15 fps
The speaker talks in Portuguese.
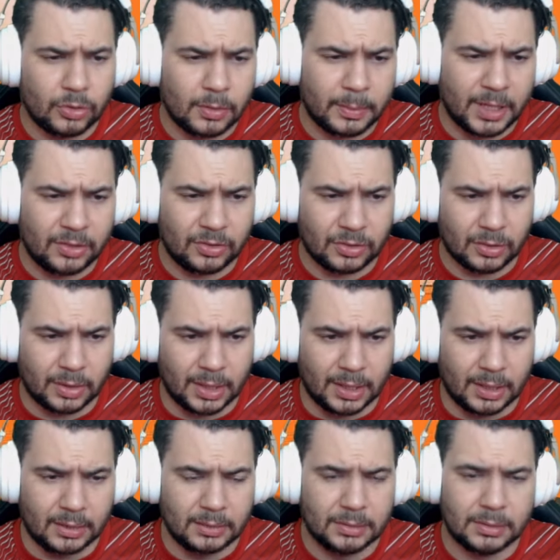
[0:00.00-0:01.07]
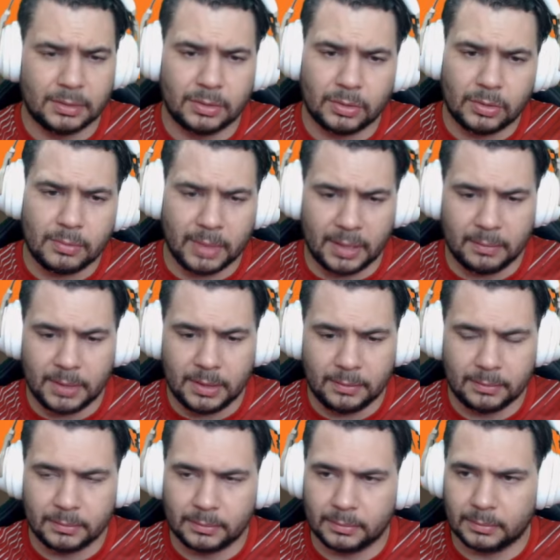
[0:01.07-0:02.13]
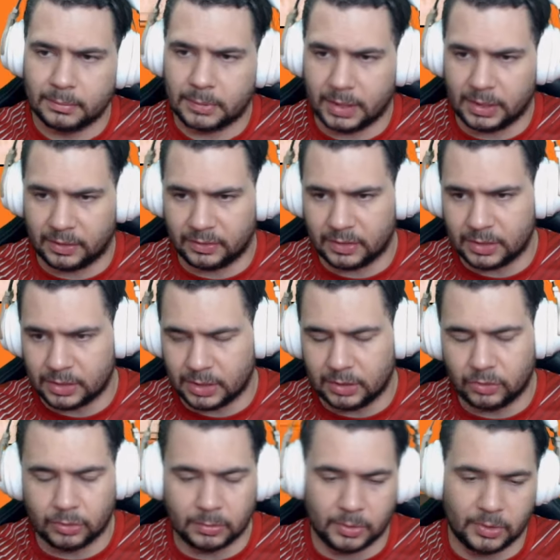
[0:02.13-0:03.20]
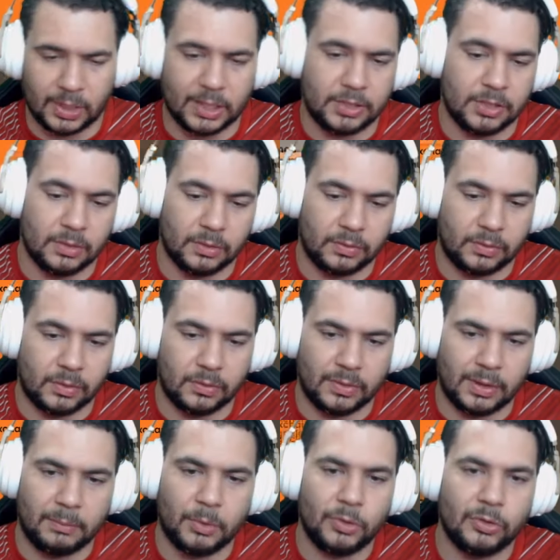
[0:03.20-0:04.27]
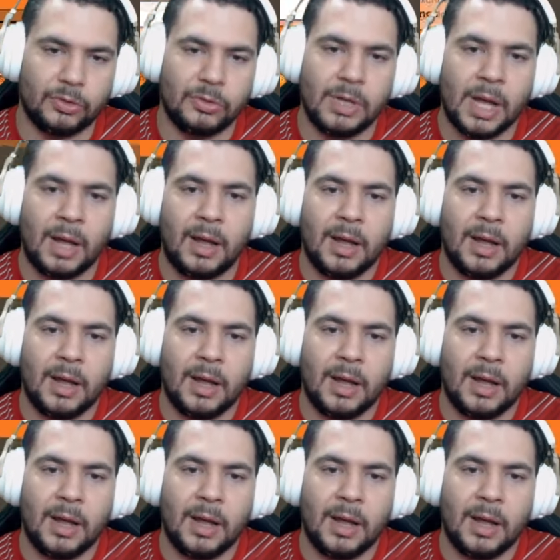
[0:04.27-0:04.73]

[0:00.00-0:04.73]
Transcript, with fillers: sobre a história do meme, interessante aí sobre o gatinho que ficou famoso,